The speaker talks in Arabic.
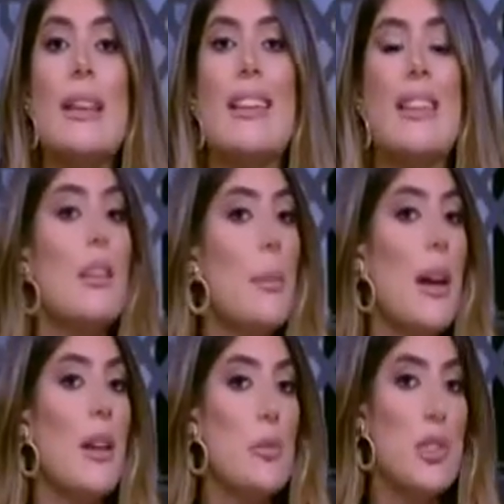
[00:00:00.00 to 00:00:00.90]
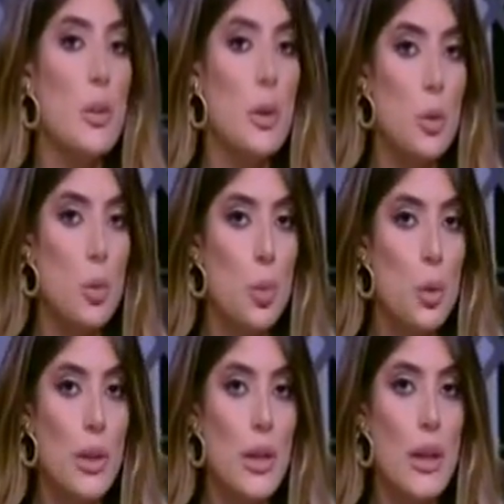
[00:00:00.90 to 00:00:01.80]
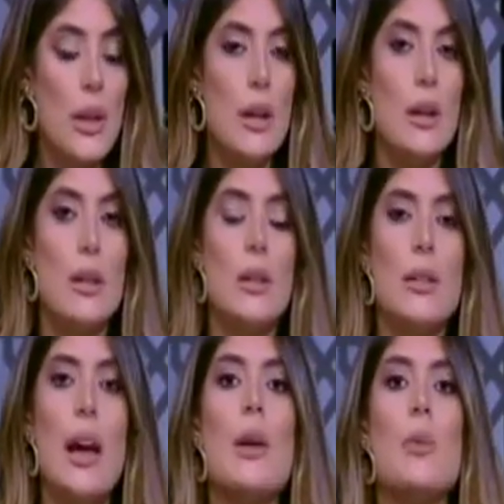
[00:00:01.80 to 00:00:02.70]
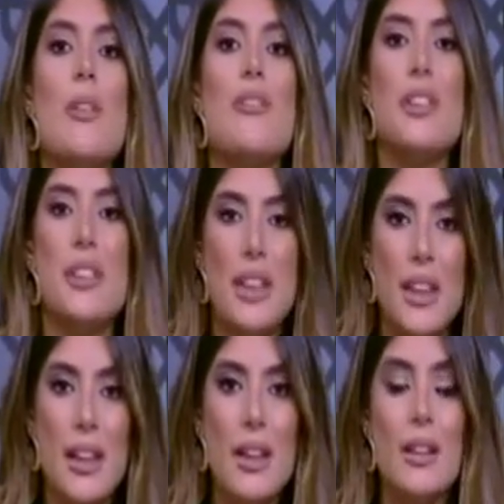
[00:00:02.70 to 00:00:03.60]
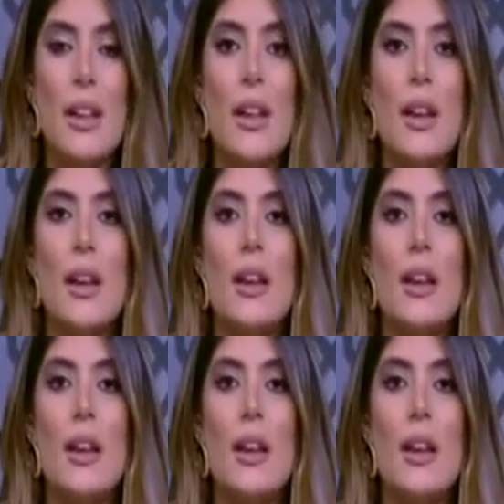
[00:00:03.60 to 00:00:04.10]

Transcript: يعني ايه تبقى على مستوى الجمهوريه آه، ده هيوفر ايه ده